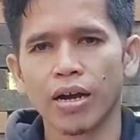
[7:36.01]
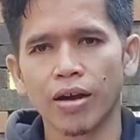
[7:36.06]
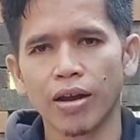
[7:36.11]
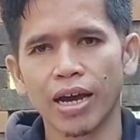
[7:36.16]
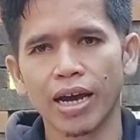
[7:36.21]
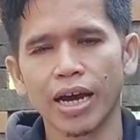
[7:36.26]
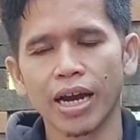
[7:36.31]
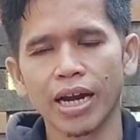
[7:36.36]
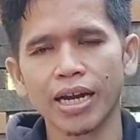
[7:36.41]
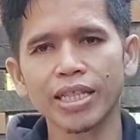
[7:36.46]

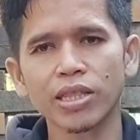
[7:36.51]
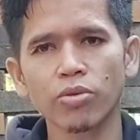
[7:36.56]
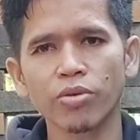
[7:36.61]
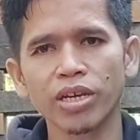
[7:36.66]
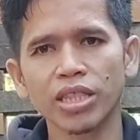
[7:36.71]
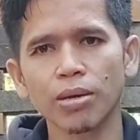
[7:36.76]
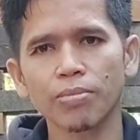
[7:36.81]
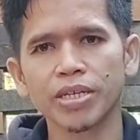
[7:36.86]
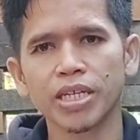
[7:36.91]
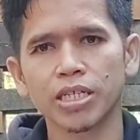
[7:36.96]
Oleh karena itu
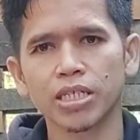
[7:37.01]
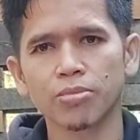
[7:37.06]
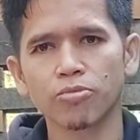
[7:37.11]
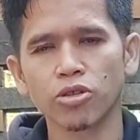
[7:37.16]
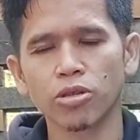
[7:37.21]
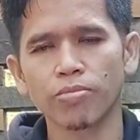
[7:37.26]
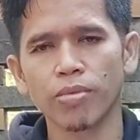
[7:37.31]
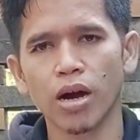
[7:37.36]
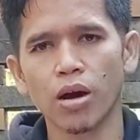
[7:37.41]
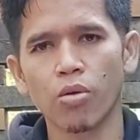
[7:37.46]
kita bisa
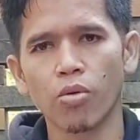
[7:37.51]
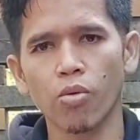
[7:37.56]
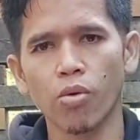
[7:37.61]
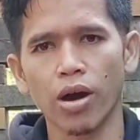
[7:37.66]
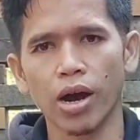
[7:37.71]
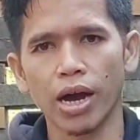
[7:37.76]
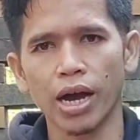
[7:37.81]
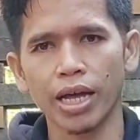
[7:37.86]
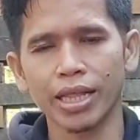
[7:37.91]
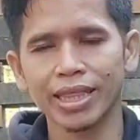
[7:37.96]
sebut
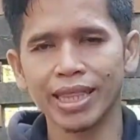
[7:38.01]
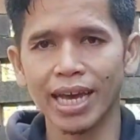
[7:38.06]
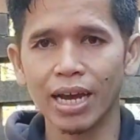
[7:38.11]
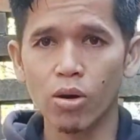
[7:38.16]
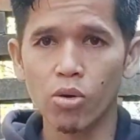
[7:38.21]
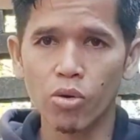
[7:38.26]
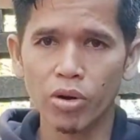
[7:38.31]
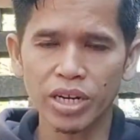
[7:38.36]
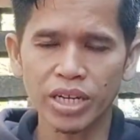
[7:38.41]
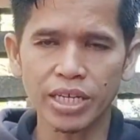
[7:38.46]
bahwa
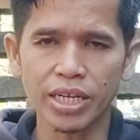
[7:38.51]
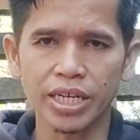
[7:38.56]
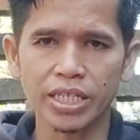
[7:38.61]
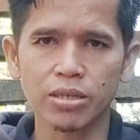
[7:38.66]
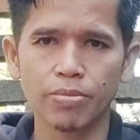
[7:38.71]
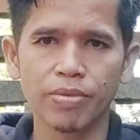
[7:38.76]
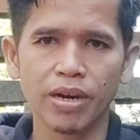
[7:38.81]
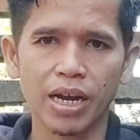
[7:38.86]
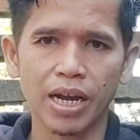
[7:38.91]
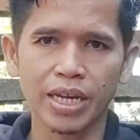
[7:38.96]
teorinya
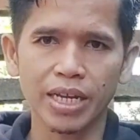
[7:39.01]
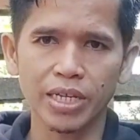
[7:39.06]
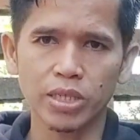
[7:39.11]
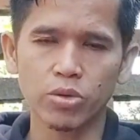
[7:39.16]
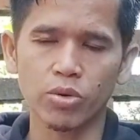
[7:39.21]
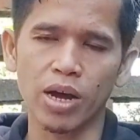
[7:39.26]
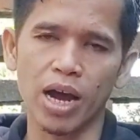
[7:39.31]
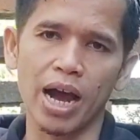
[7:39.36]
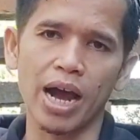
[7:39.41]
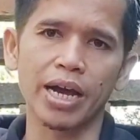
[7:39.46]
sebenarnya
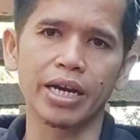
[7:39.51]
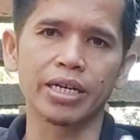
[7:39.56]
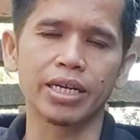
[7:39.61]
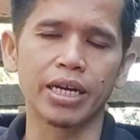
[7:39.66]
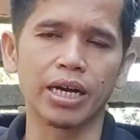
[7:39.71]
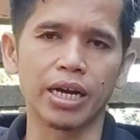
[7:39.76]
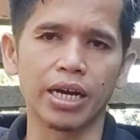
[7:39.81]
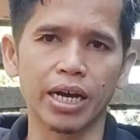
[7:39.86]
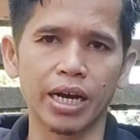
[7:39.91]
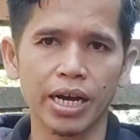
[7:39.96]
sudah
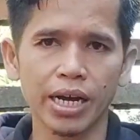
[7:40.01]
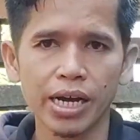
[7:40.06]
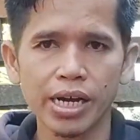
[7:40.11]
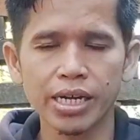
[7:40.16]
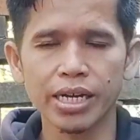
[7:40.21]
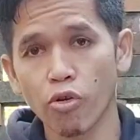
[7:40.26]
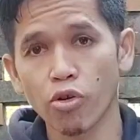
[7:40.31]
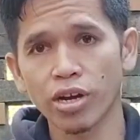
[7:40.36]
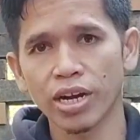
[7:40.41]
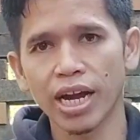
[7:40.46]

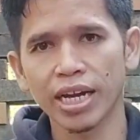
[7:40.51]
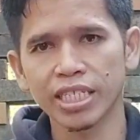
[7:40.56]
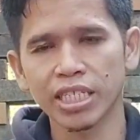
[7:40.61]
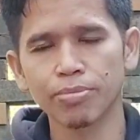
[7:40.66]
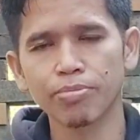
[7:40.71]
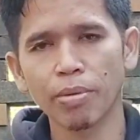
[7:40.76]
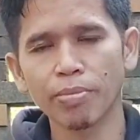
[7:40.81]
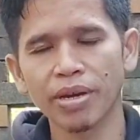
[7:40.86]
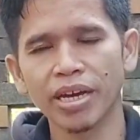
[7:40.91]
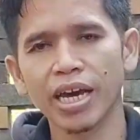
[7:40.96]
ada,
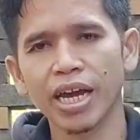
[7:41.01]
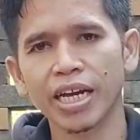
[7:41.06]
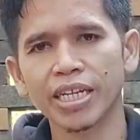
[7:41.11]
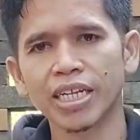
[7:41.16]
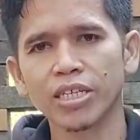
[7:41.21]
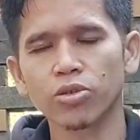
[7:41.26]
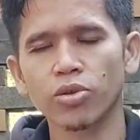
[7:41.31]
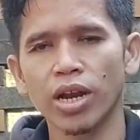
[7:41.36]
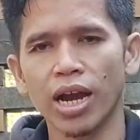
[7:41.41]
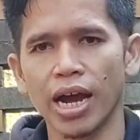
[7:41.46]
fondasi
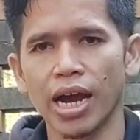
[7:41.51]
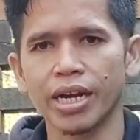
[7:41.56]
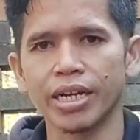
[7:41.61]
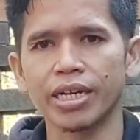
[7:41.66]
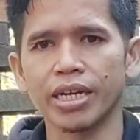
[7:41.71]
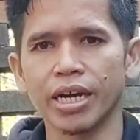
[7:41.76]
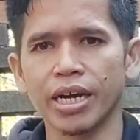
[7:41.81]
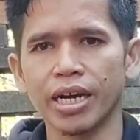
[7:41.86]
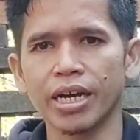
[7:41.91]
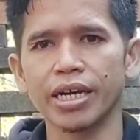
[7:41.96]
pemikirannya sudah
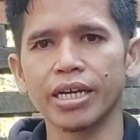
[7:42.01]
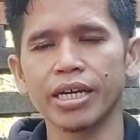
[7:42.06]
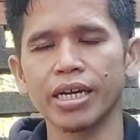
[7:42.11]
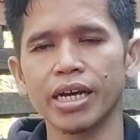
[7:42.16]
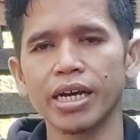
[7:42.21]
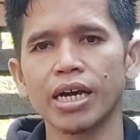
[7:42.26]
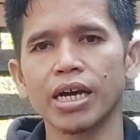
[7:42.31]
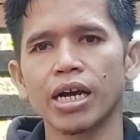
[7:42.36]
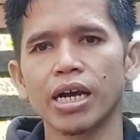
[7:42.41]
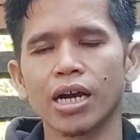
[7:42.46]
ada
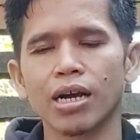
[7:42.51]
ya.